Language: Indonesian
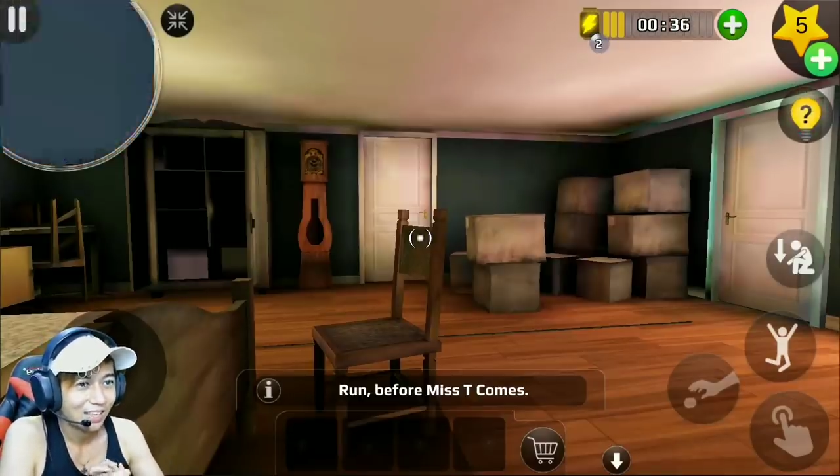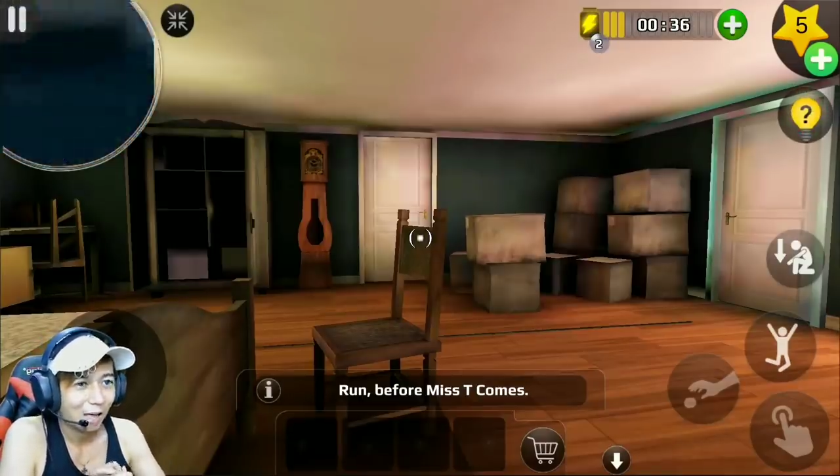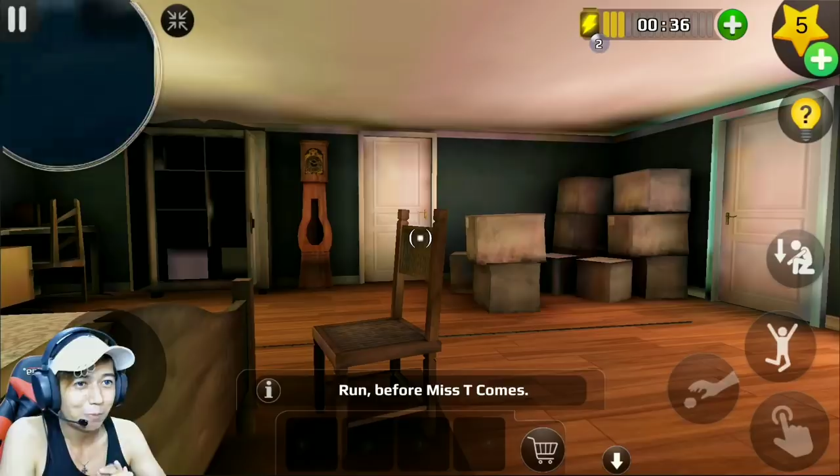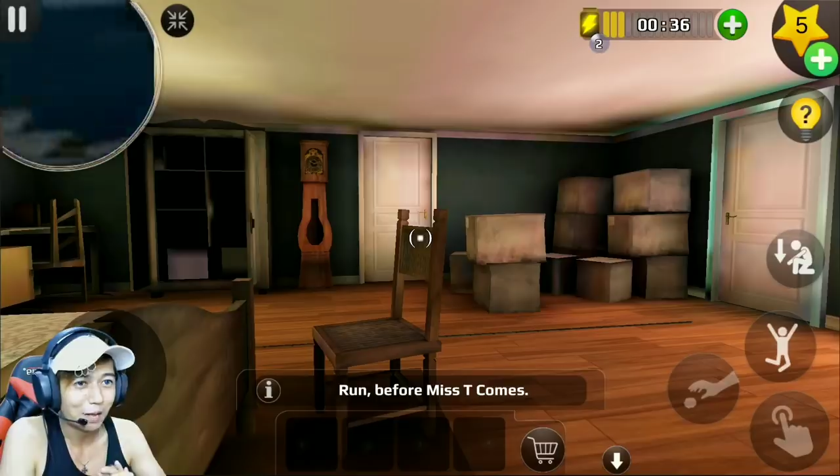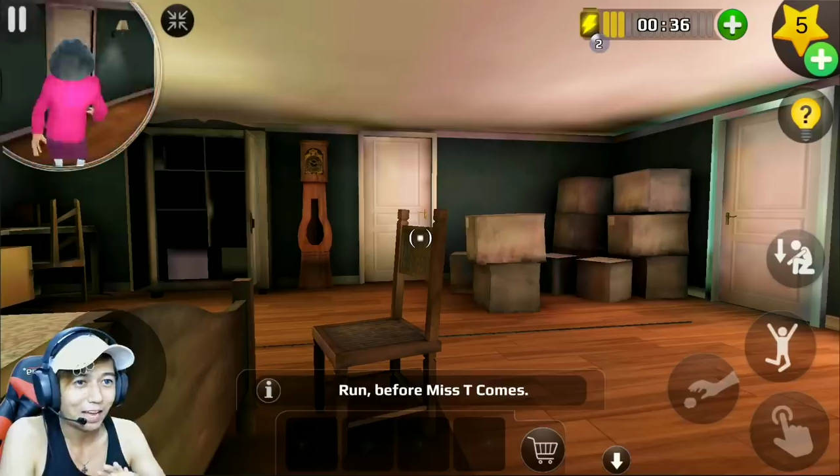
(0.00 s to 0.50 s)

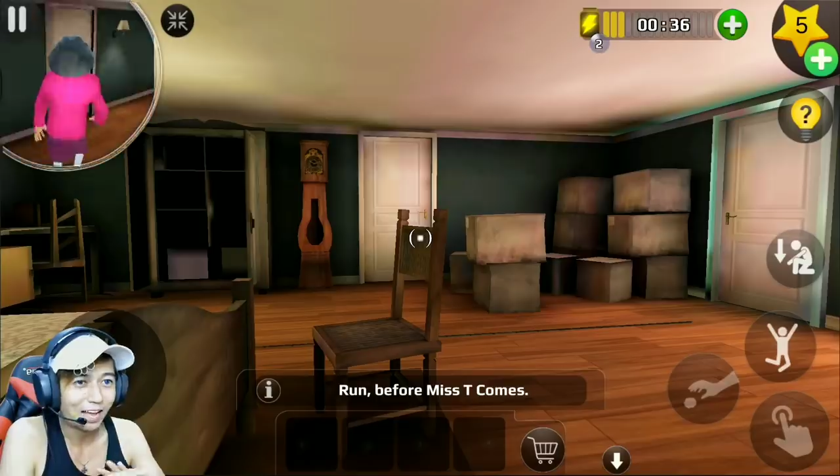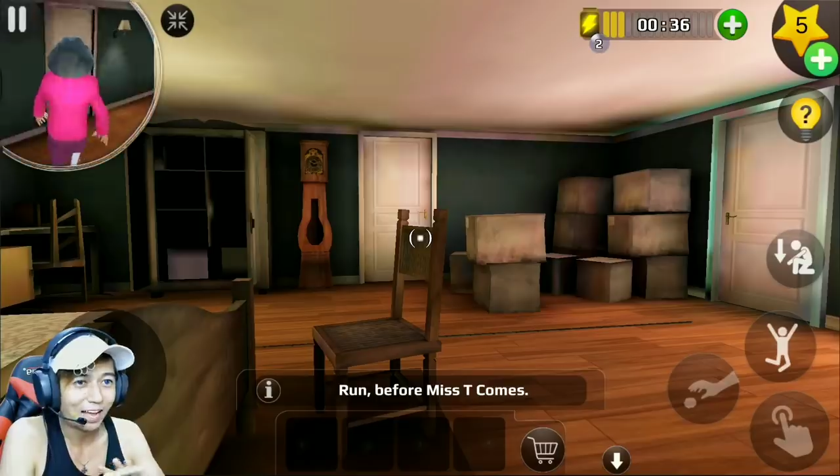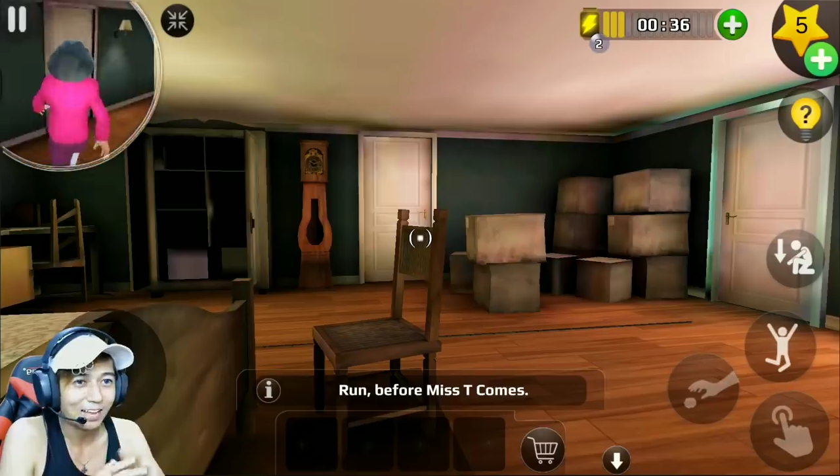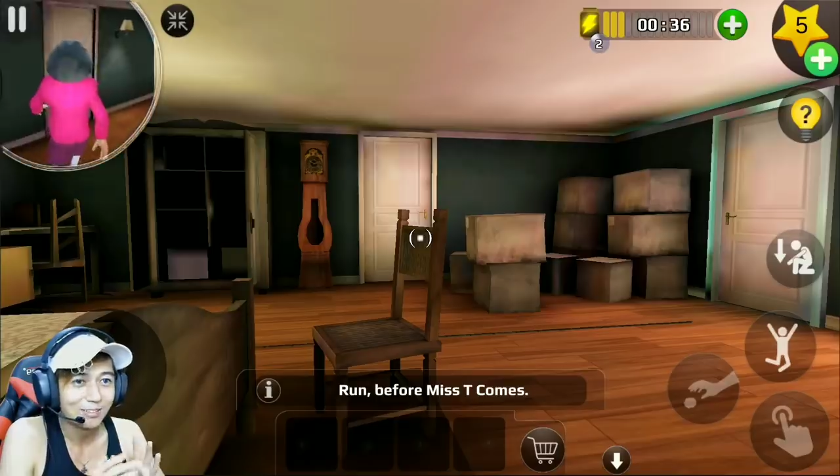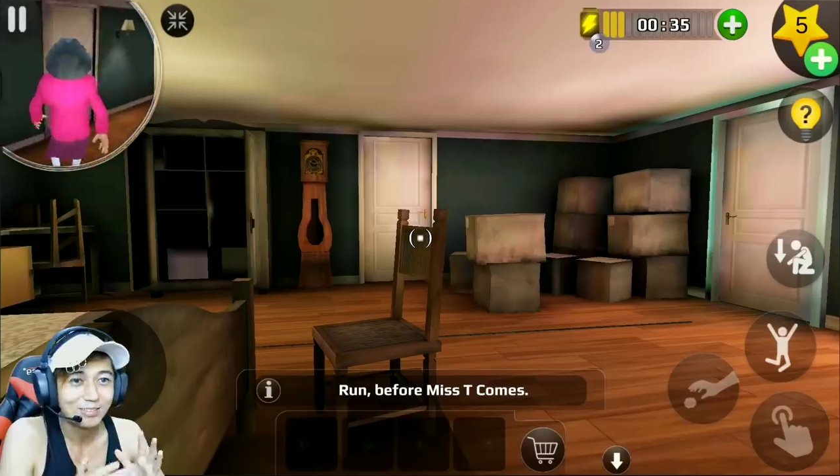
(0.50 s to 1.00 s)

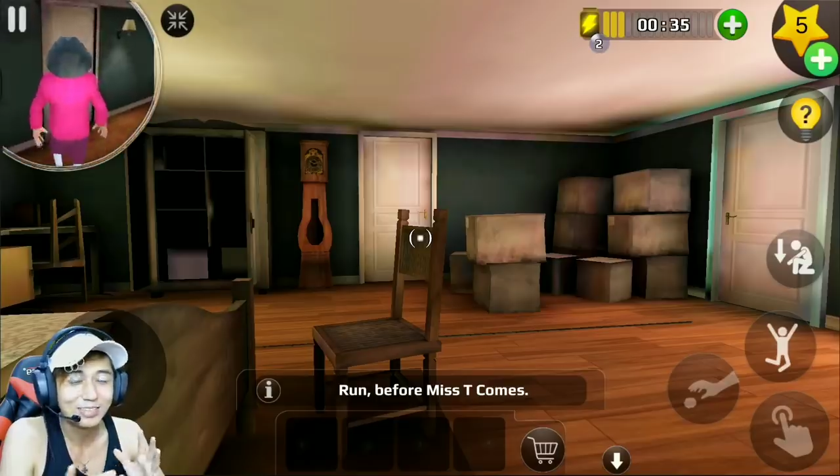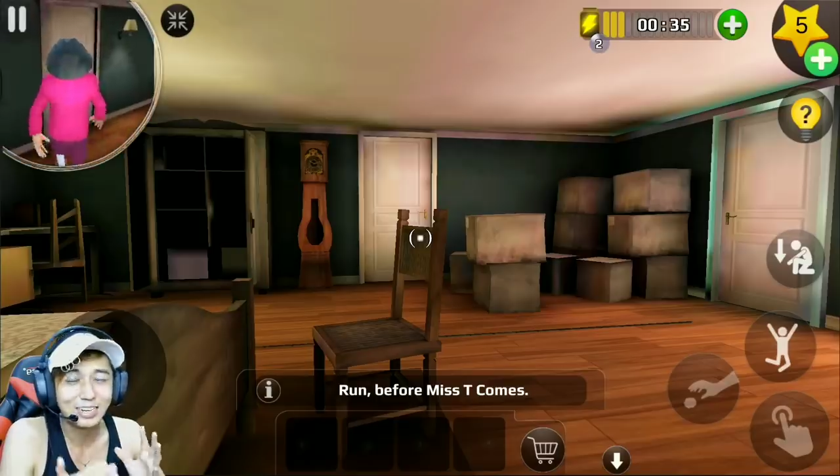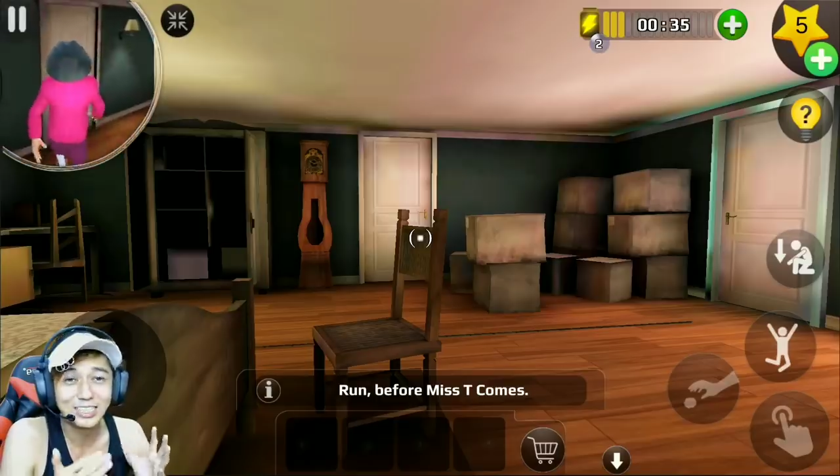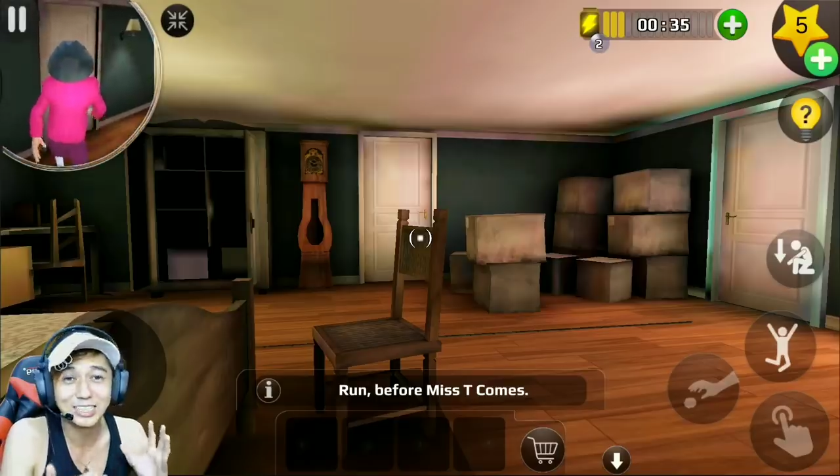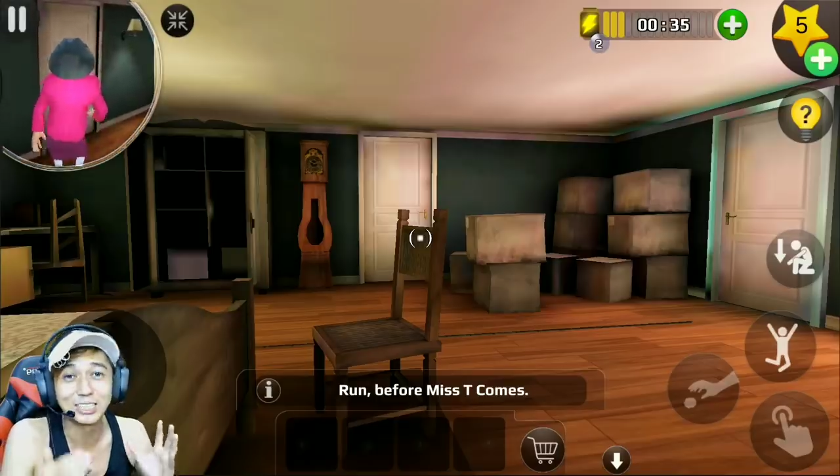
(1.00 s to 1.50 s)
Apakah
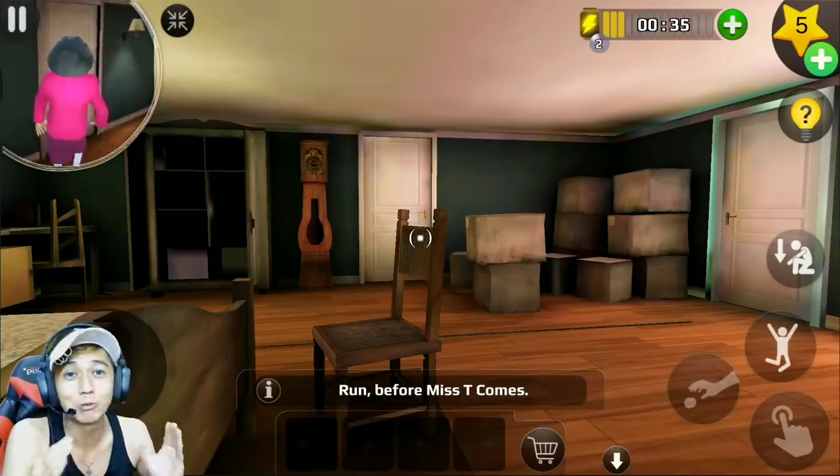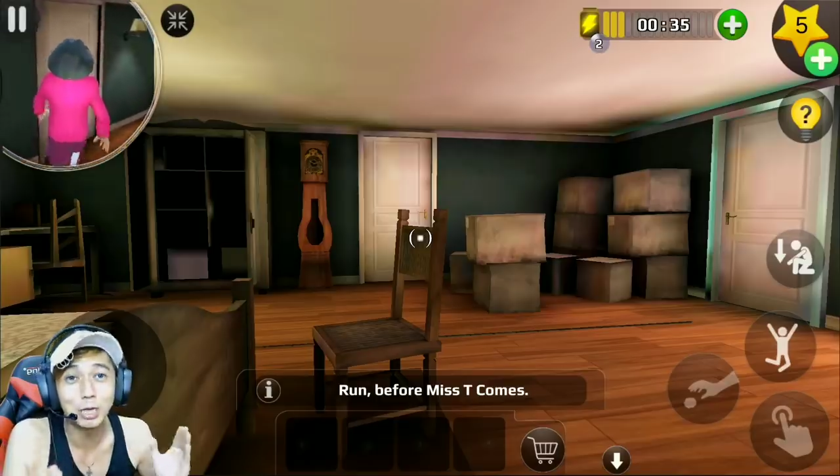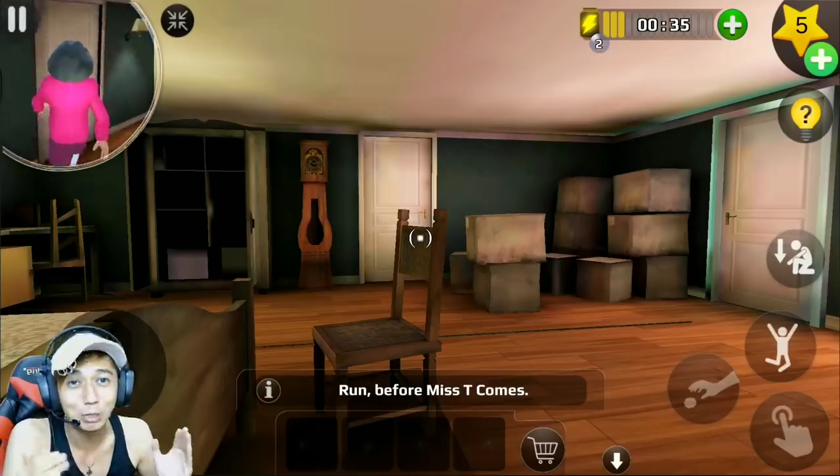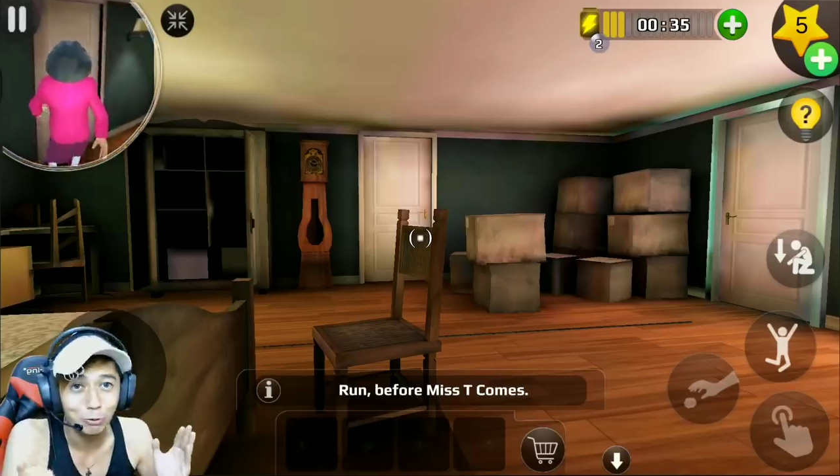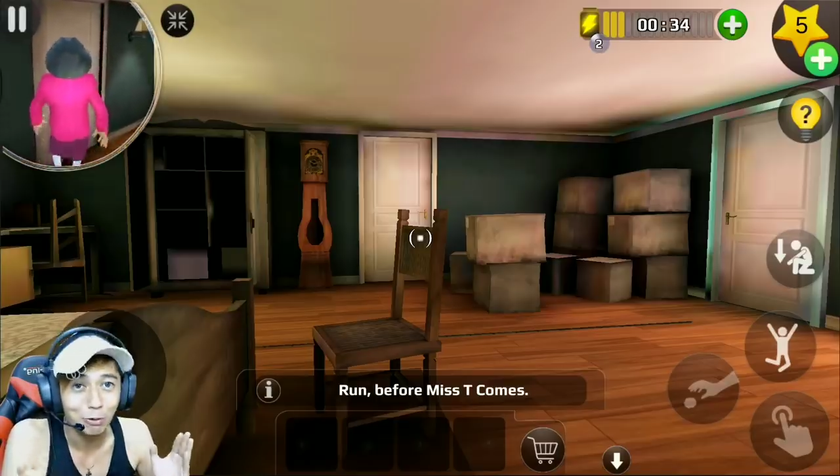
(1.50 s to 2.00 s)
jadi sesuatu